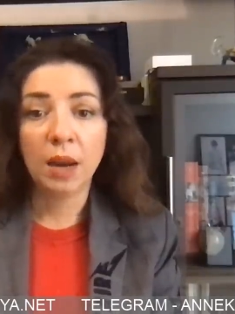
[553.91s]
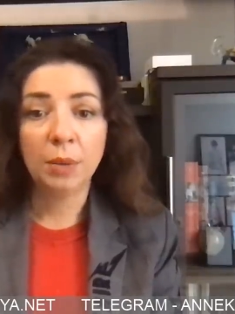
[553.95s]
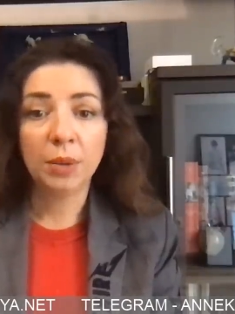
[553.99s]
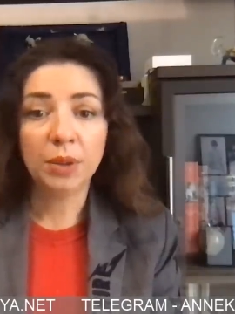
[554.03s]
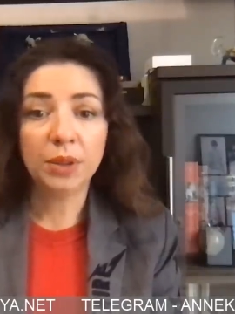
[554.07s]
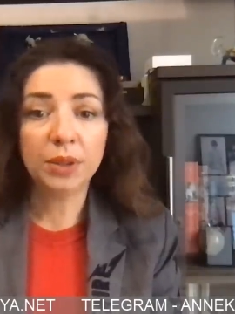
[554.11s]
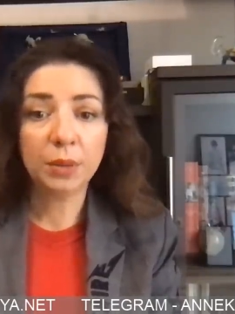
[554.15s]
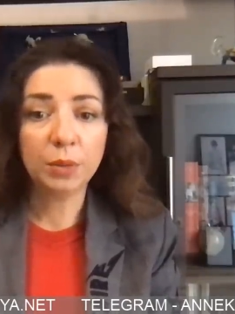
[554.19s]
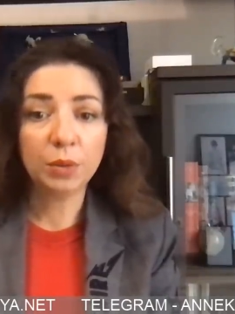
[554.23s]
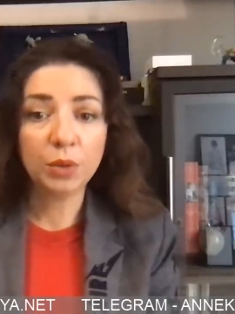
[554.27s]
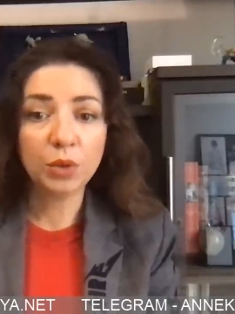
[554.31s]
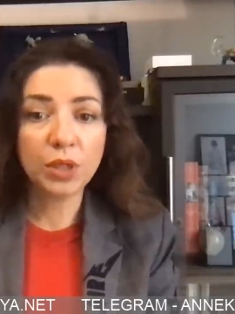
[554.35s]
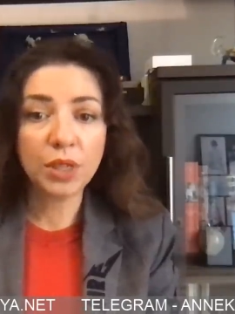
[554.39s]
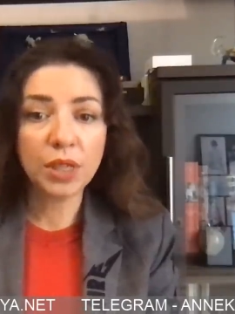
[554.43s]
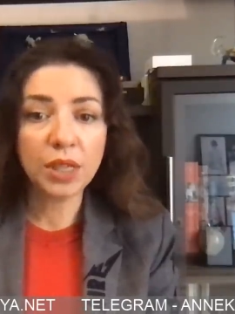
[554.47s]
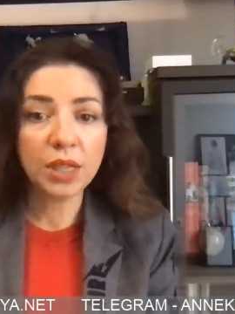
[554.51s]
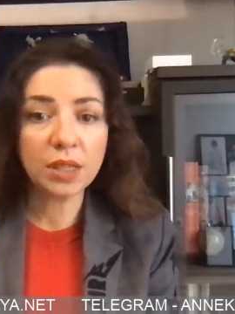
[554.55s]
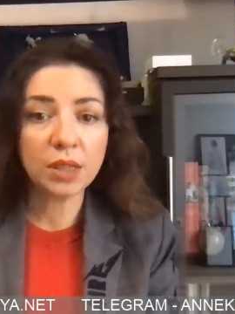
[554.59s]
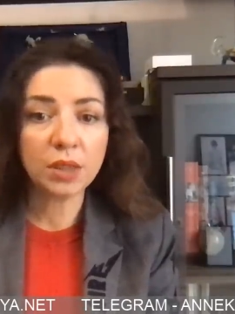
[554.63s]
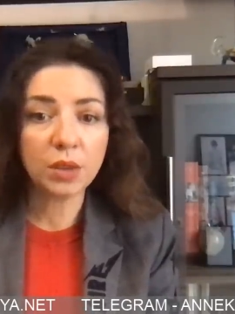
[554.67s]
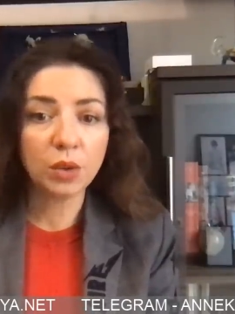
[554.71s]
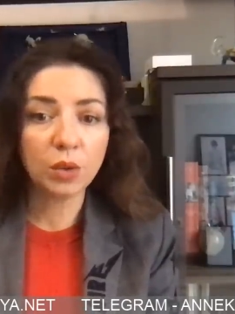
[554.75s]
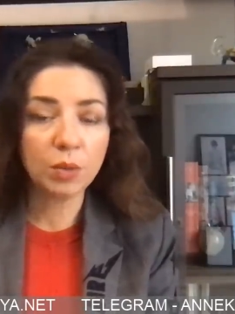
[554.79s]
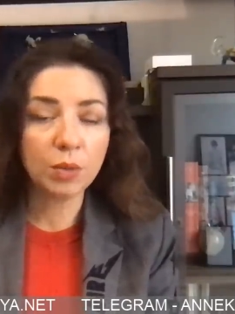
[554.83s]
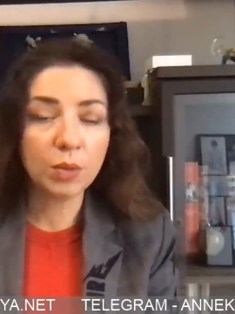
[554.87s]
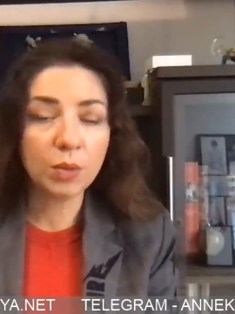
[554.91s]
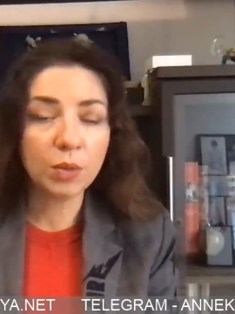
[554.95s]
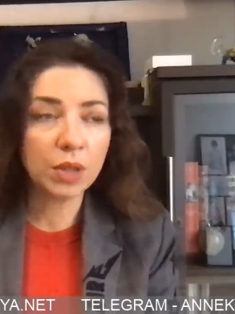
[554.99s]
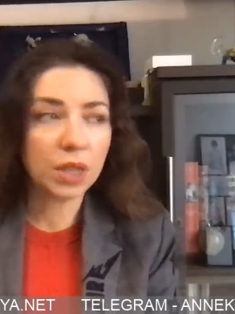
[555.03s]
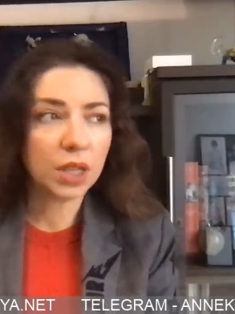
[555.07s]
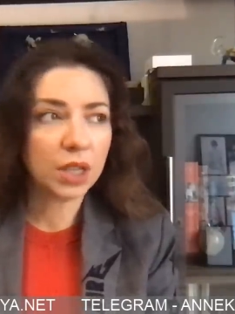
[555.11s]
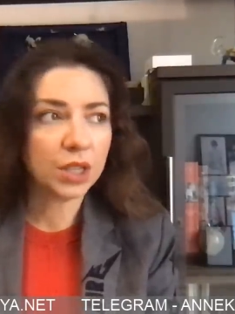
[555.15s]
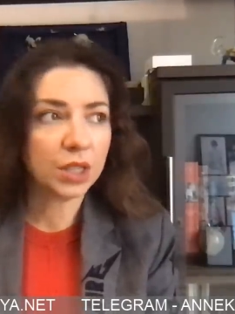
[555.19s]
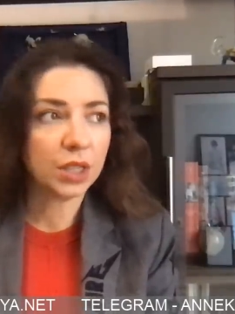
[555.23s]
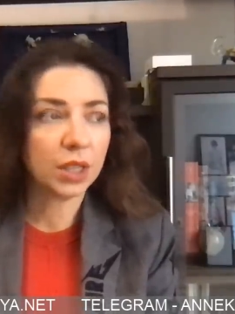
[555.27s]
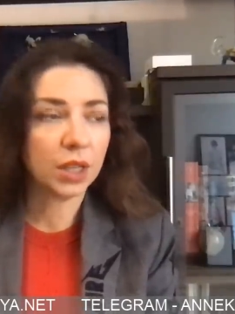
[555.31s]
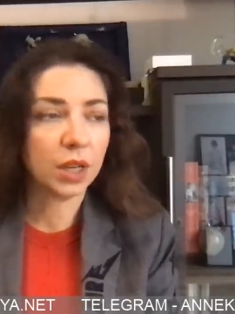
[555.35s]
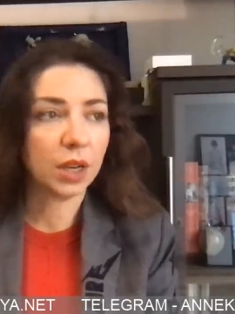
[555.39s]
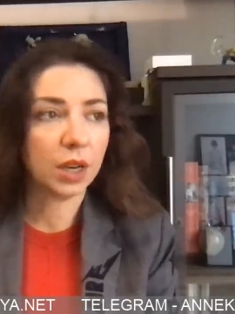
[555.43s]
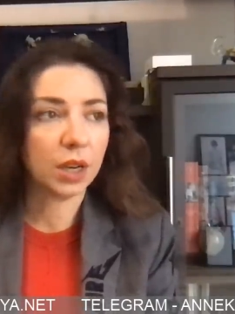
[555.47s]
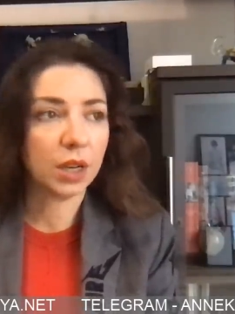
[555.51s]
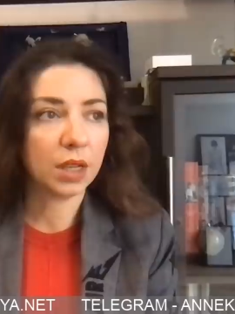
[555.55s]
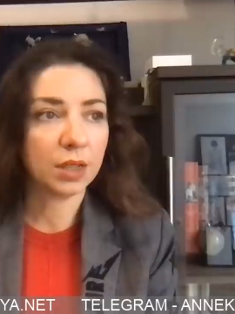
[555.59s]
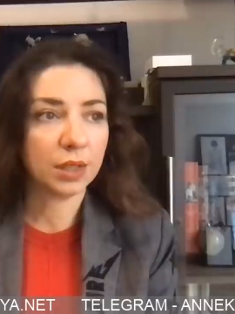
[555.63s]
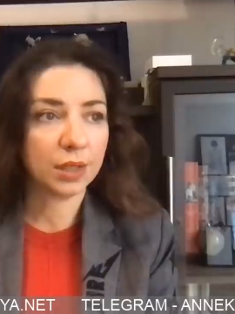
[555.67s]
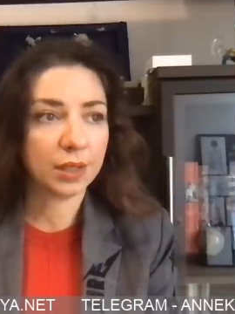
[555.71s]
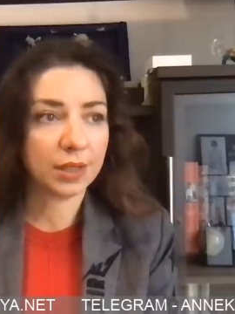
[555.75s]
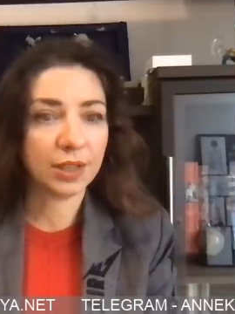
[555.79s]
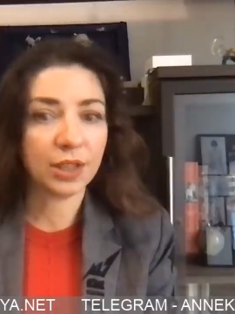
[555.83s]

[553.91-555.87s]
Поэтому здесь, ну, мне кажется, гораздо